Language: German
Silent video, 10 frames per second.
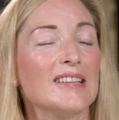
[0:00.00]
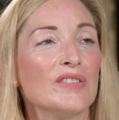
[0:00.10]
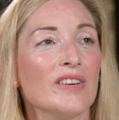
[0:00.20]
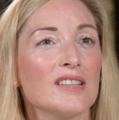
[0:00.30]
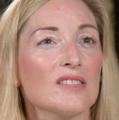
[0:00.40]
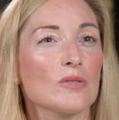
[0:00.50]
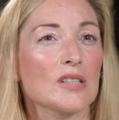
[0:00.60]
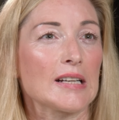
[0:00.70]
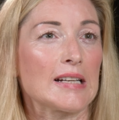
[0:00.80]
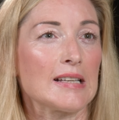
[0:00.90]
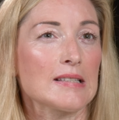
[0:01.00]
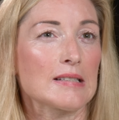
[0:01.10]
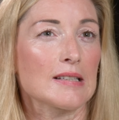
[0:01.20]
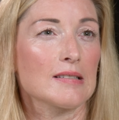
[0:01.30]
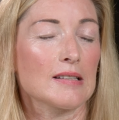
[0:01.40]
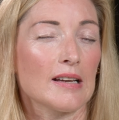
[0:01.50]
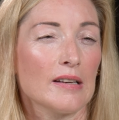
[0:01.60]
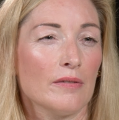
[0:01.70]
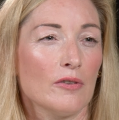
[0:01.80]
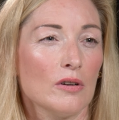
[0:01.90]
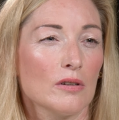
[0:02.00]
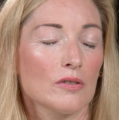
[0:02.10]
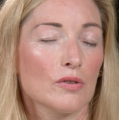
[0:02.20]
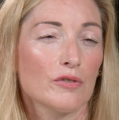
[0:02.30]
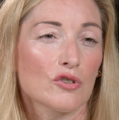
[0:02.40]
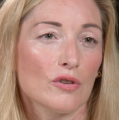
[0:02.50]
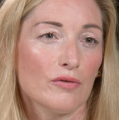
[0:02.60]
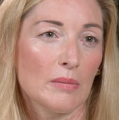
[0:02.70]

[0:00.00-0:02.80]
Ich fand es total klasse, dass in einer Woche so viel Stoff